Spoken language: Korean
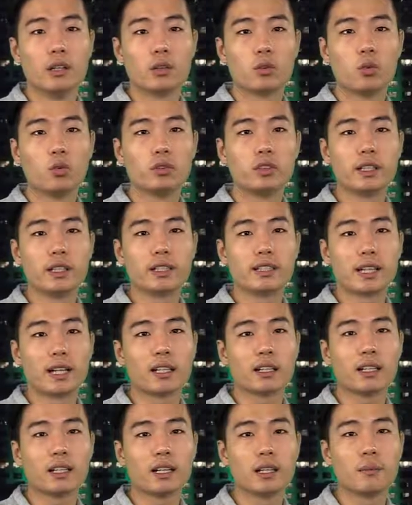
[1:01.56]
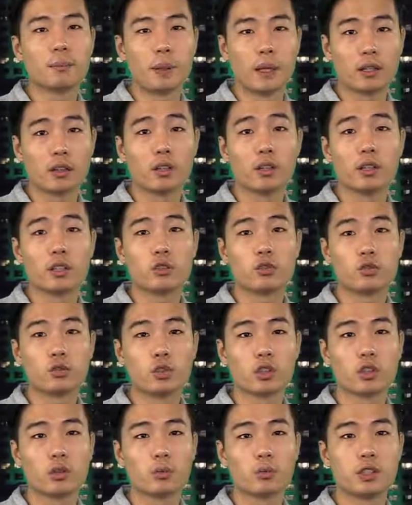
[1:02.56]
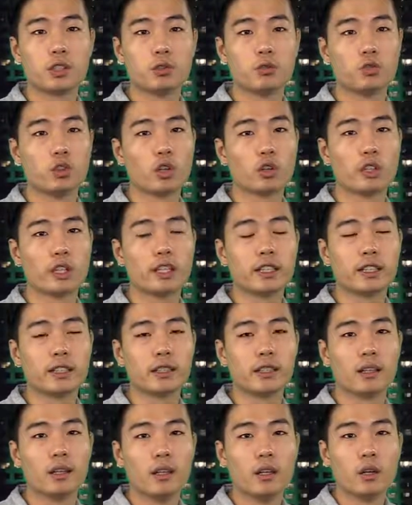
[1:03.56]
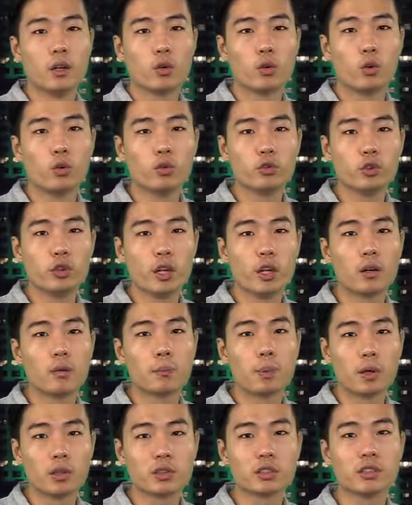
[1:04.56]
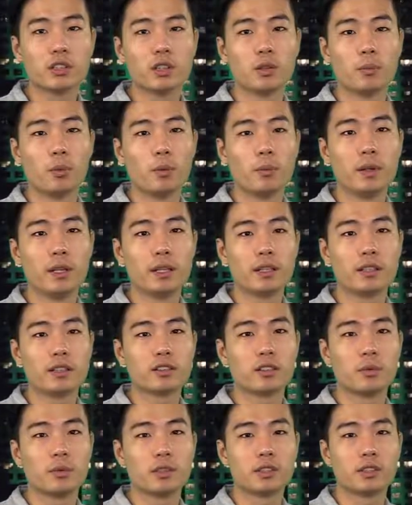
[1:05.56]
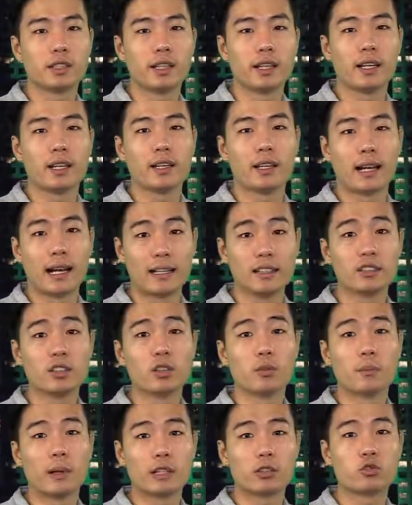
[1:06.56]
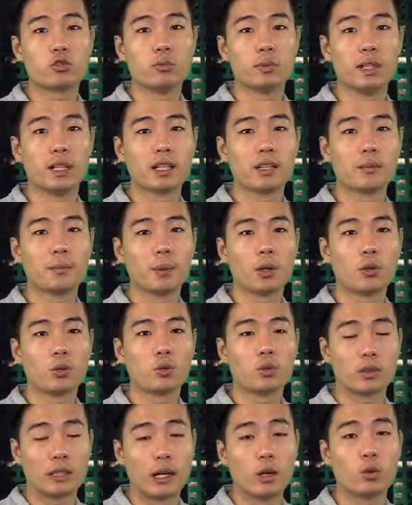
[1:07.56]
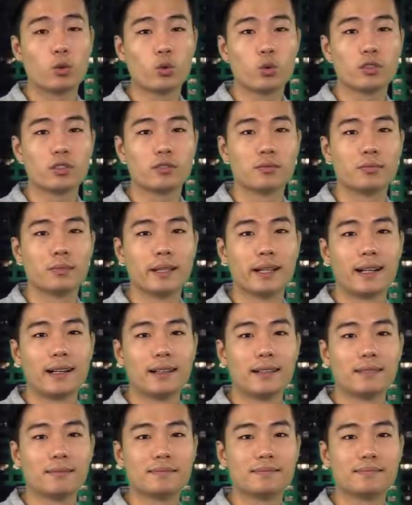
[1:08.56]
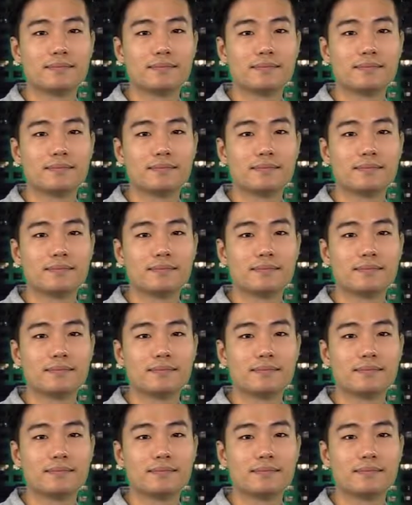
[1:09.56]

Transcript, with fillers: 동시에 장기간 배터리 충전 없이 운영되는 공유형 퍼스널 모빌리티 서비스의 안성 맞춤이라는 평도 나오고 있습니다.